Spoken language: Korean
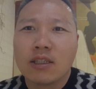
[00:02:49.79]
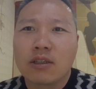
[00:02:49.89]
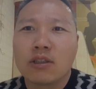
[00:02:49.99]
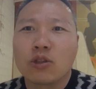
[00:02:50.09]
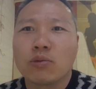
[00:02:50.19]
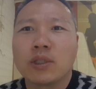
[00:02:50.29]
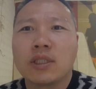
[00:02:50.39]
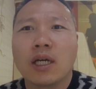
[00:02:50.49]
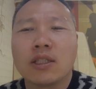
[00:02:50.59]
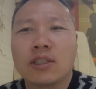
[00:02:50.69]
근데 좀
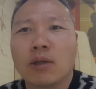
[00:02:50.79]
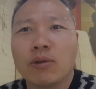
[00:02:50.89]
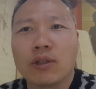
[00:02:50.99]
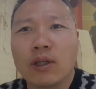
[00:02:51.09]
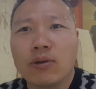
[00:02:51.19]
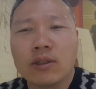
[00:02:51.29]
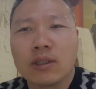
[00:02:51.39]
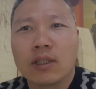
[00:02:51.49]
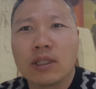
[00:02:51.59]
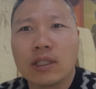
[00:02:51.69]
시간이 지나면 어때요?
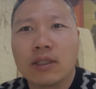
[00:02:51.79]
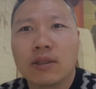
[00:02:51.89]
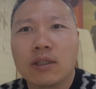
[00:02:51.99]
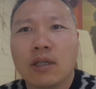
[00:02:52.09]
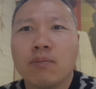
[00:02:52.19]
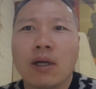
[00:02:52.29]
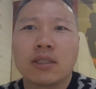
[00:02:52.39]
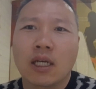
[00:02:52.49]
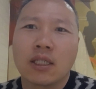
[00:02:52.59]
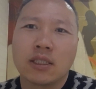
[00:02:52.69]
어린애들이 엄마를
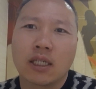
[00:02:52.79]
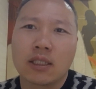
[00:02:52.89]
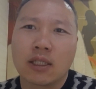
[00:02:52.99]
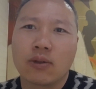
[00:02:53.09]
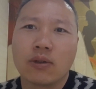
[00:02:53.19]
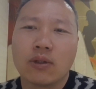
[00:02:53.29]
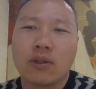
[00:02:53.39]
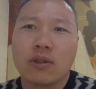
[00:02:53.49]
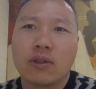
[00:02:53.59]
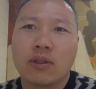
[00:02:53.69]
찾기 시작한다고요.
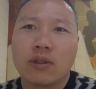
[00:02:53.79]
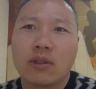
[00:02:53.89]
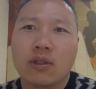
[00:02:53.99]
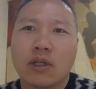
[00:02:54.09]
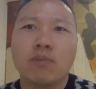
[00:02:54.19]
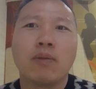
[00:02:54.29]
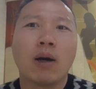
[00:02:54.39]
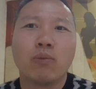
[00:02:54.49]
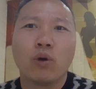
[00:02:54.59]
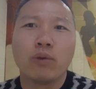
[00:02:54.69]
엄마
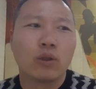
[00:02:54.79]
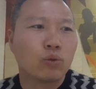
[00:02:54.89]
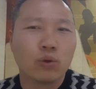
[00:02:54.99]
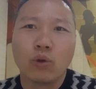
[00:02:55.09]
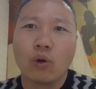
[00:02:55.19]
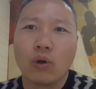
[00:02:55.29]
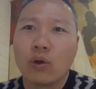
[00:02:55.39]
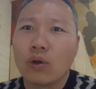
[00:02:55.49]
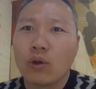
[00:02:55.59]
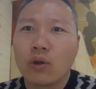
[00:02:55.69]
안 보이면
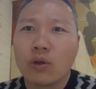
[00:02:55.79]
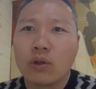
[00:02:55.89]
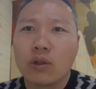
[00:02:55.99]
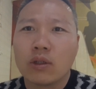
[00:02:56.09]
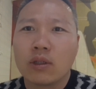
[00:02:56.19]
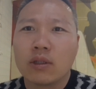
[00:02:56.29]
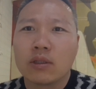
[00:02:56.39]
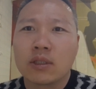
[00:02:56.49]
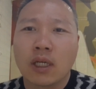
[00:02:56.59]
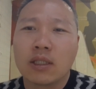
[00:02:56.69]
울고
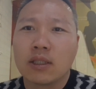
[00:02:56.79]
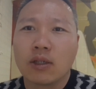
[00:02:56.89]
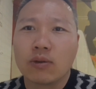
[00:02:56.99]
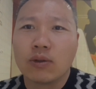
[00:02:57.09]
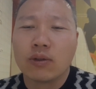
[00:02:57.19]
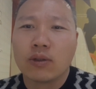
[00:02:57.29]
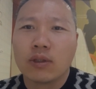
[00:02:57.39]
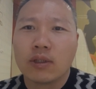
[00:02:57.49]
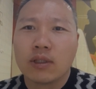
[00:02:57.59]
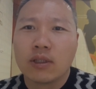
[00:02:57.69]
찾는다고요.
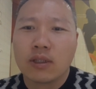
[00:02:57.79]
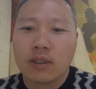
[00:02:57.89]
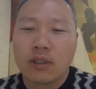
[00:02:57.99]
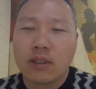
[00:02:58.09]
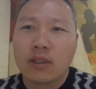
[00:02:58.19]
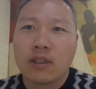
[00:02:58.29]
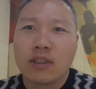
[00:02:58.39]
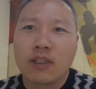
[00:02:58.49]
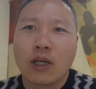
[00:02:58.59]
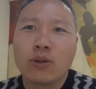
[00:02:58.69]

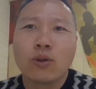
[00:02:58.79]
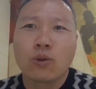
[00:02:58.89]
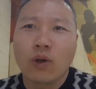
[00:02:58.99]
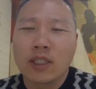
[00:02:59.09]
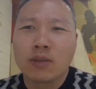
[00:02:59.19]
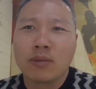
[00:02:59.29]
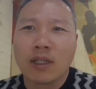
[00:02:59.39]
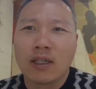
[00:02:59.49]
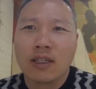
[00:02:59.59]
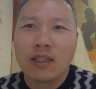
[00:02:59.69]
개들도
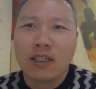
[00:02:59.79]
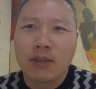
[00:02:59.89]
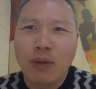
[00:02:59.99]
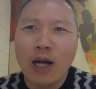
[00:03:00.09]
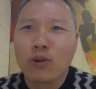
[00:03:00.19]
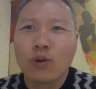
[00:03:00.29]
똑같습니다. 막